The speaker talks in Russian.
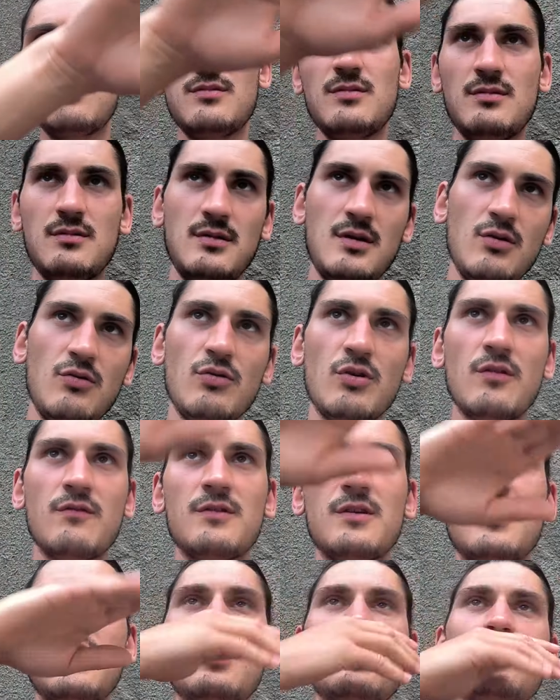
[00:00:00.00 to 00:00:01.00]
на
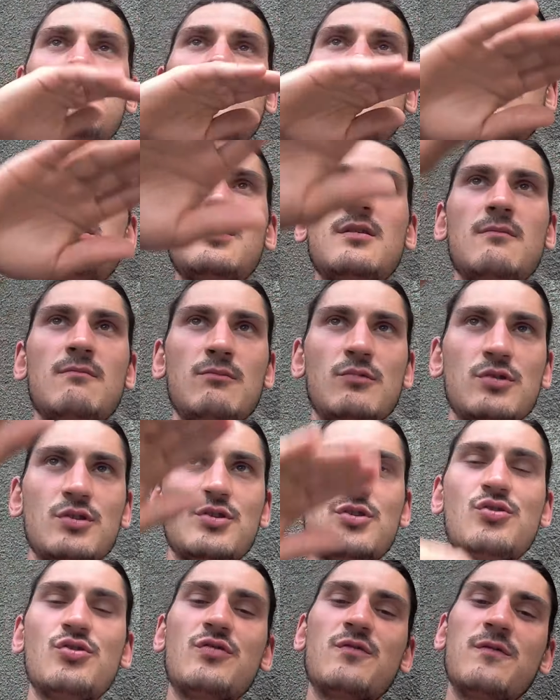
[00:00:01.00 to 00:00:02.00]
уровне горизонта,
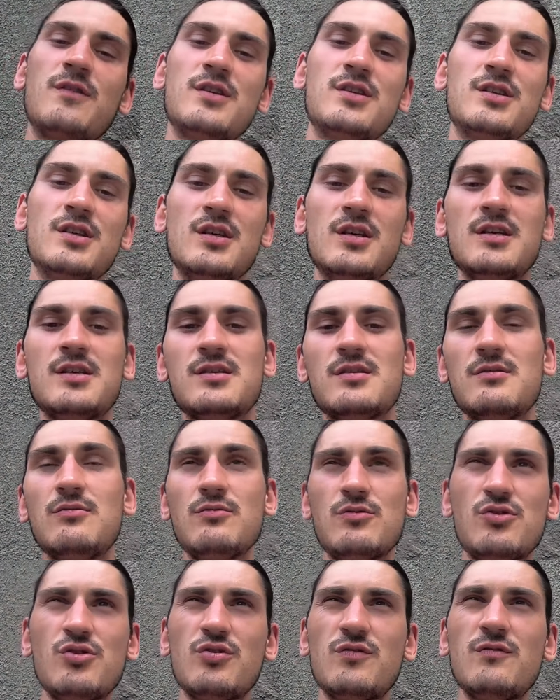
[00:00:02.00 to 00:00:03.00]
может чуть выше, гориз...
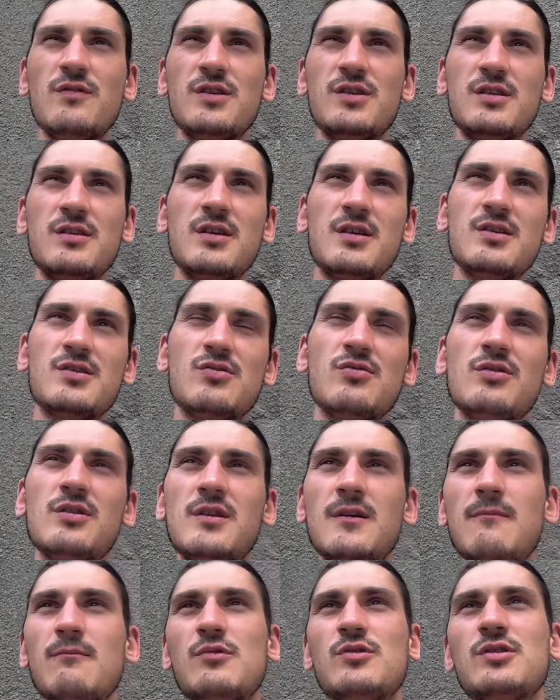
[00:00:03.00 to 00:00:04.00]
ну, чуть выше
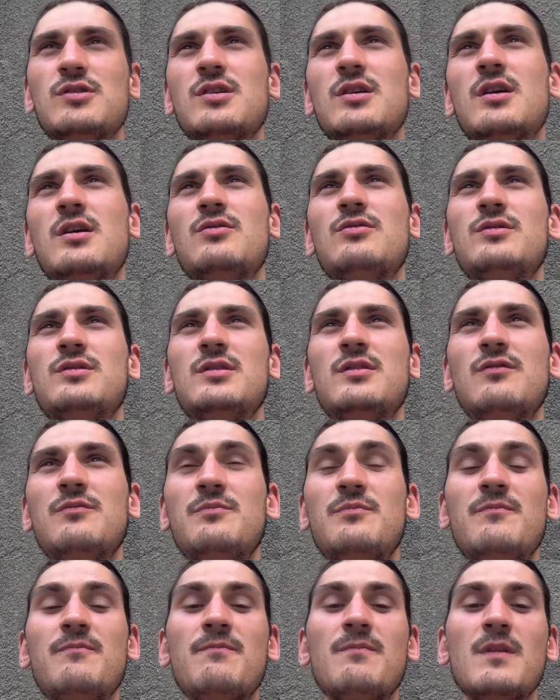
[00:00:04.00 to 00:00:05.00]
горизонта, может градусов
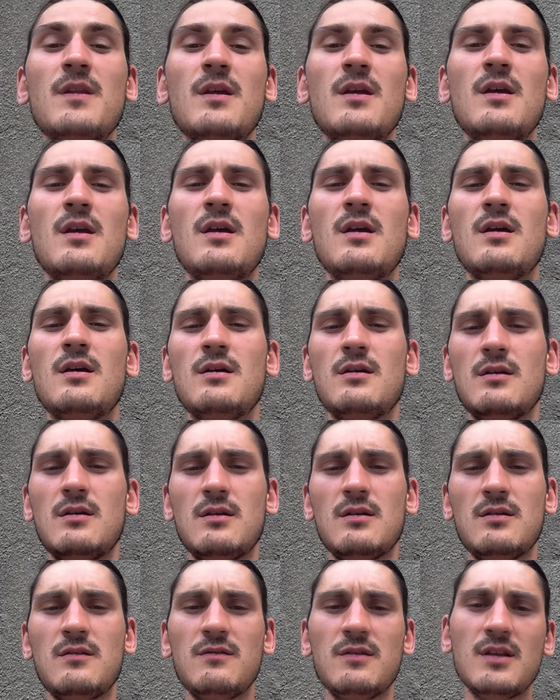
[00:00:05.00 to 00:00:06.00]

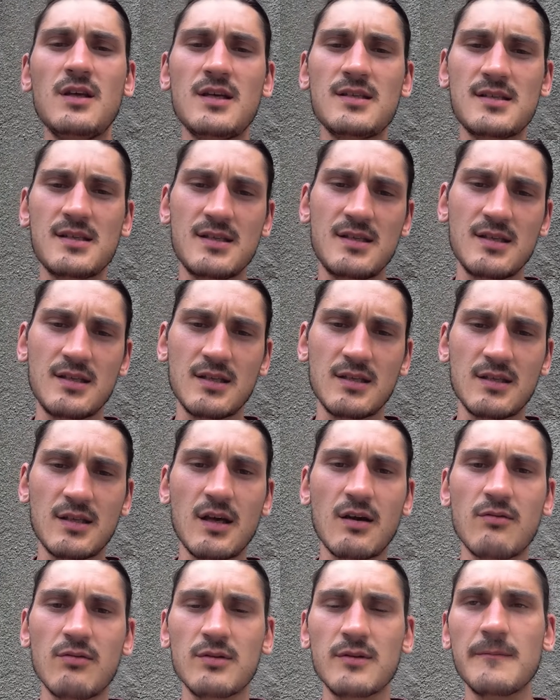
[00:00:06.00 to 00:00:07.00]
12, где-то
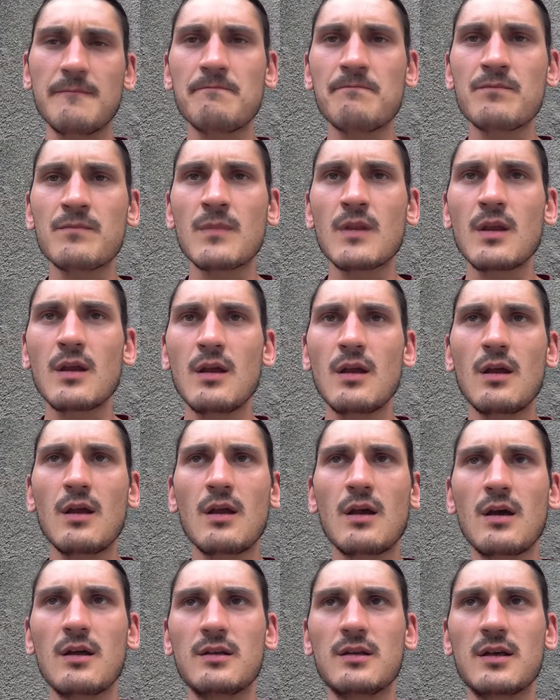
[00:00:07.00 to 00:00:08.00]
так вот,
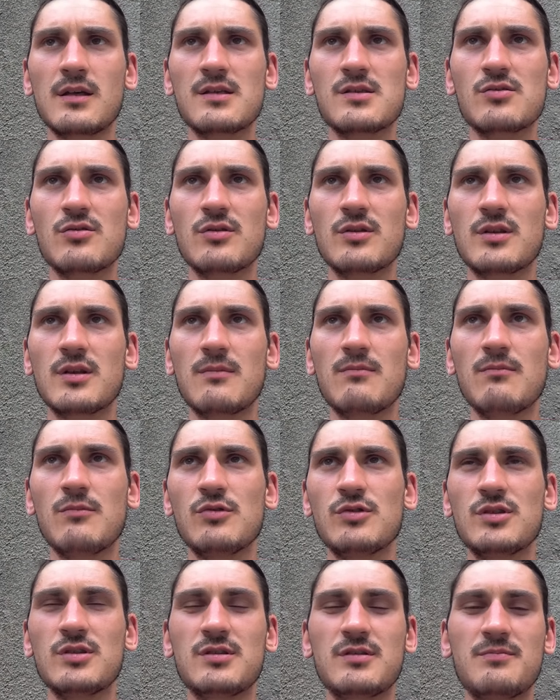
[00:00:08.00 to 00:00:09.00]
от горизонта,
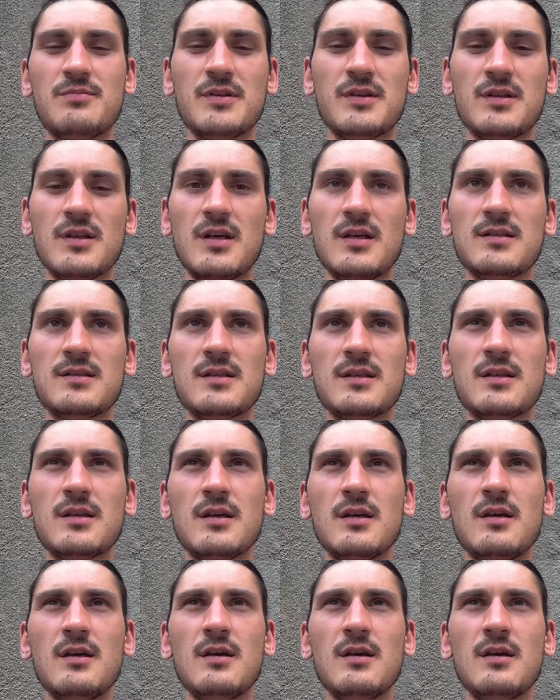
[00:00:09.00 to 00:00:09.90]
может 15.